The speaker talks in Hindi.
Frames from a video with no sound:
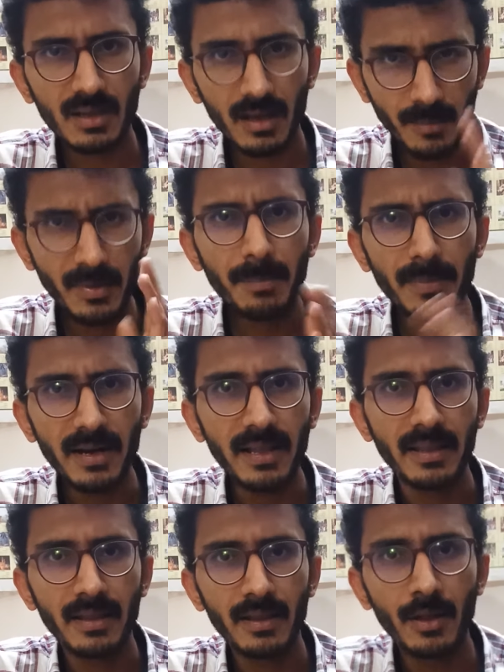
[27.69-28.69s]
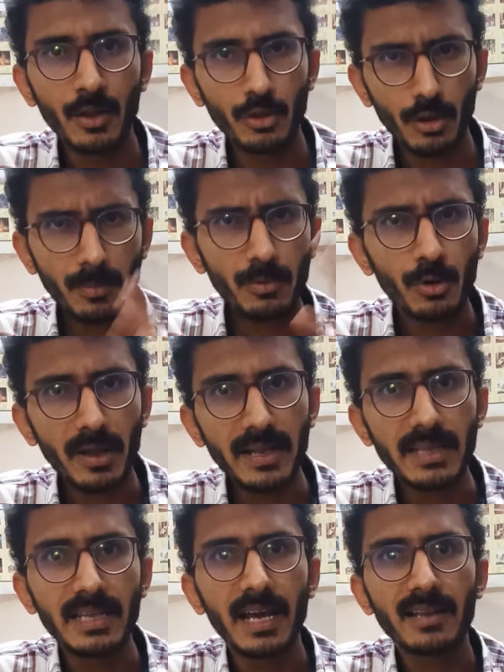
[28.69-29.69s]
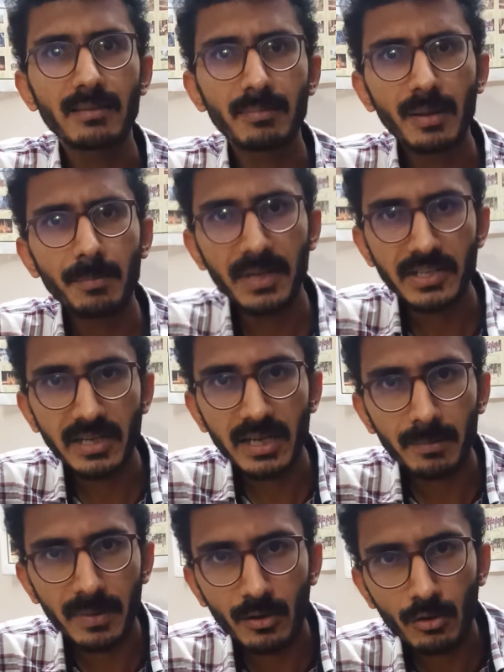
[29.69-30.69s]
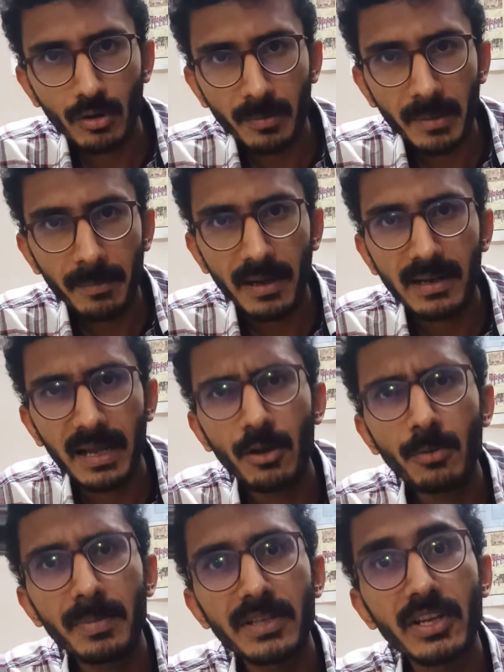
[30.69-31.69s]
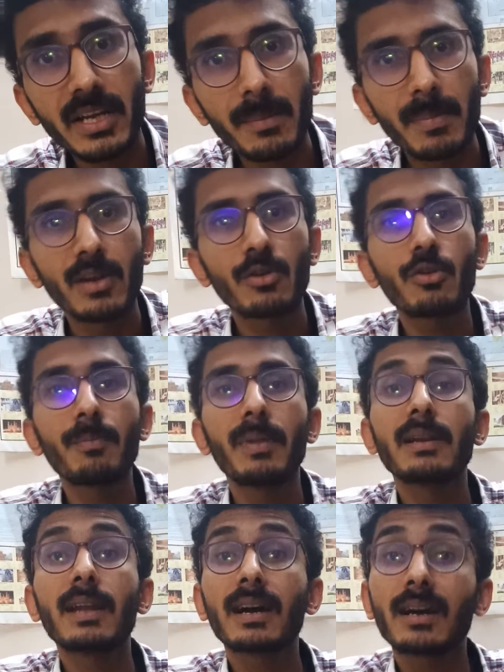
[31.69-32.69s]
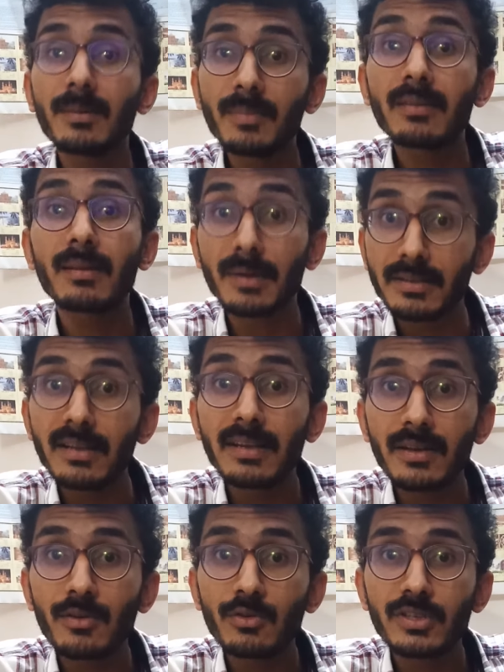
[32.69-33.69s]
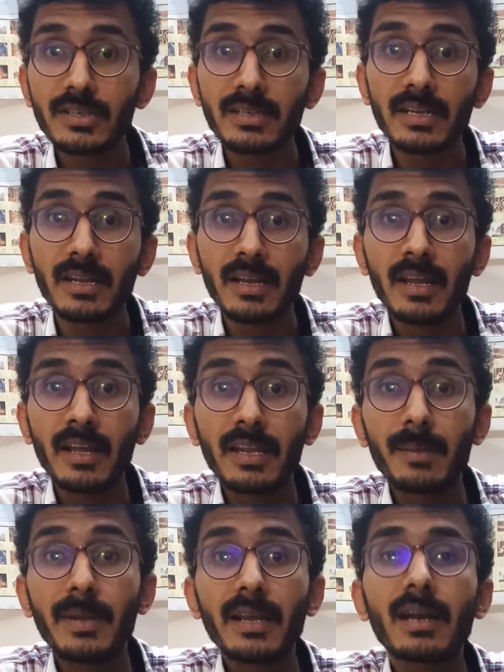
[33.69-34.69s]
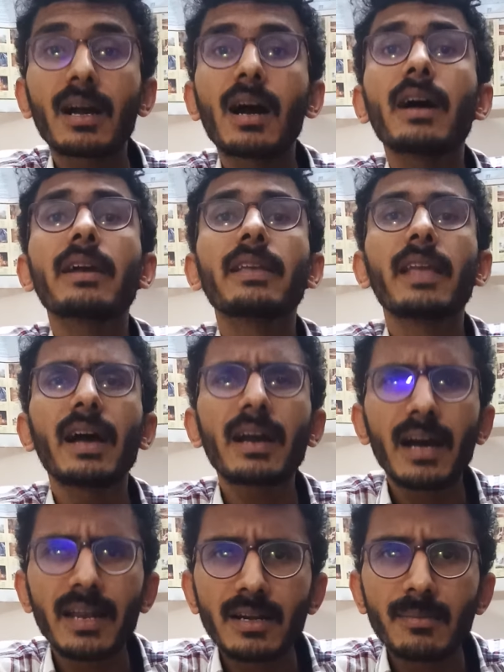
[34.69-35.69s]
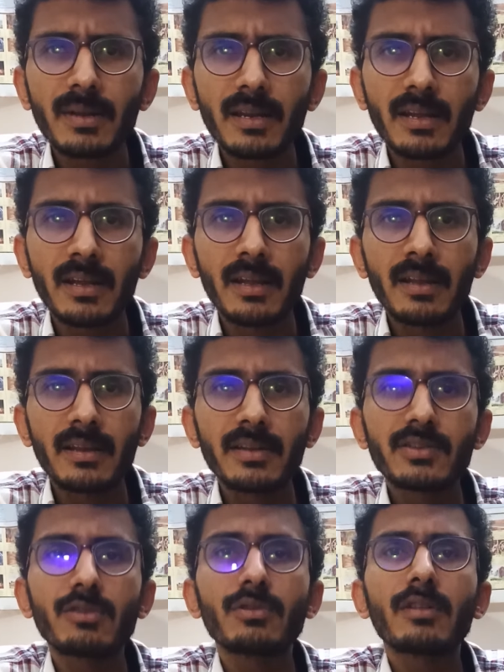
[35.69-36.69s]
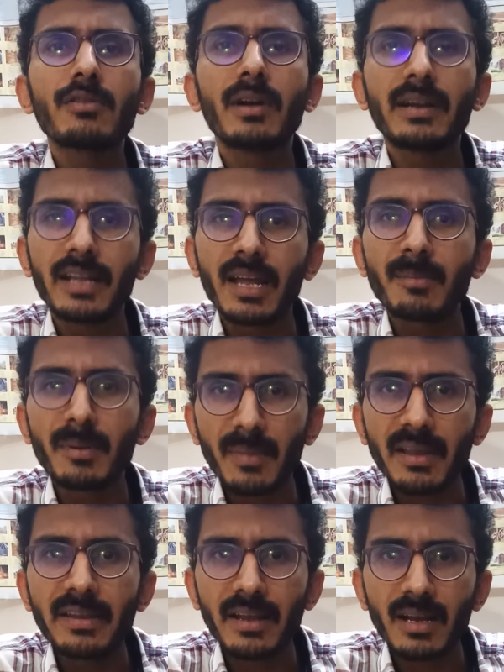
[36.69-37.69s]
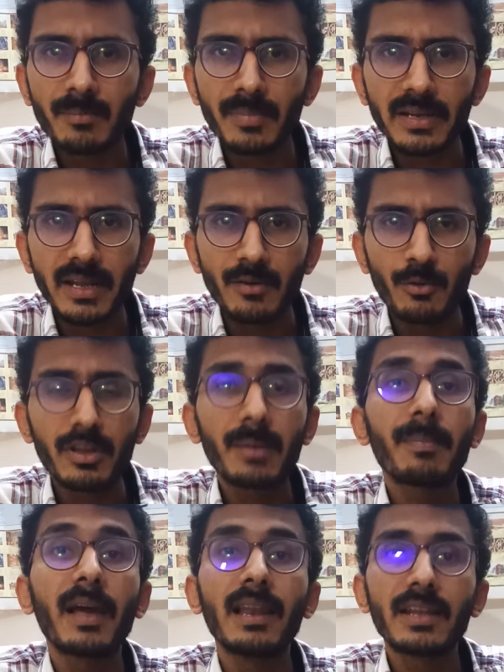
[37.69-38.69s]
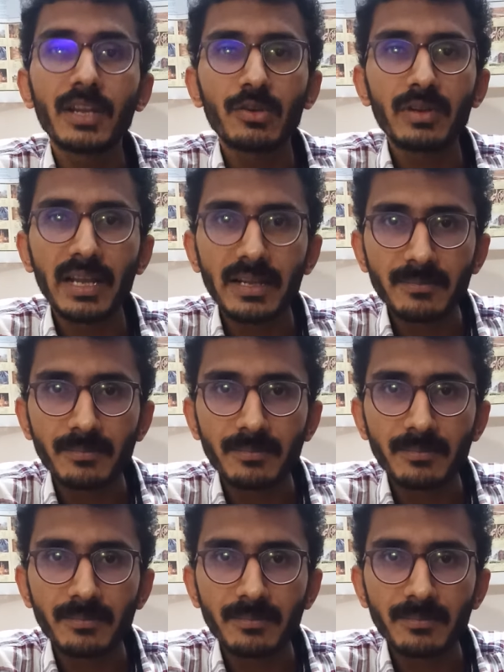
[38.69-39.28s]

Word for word: हमने पढ़े तो अब थोड़ा इतिहास में पीछे के पन्नों को हमने पलटाया और पीछे के पन्नों को पलटा कर हमने समझने की कोशिश की कि भैया का क्या कारण बने कि चौदह में ही ये कंपनी है उसके पहले के लिए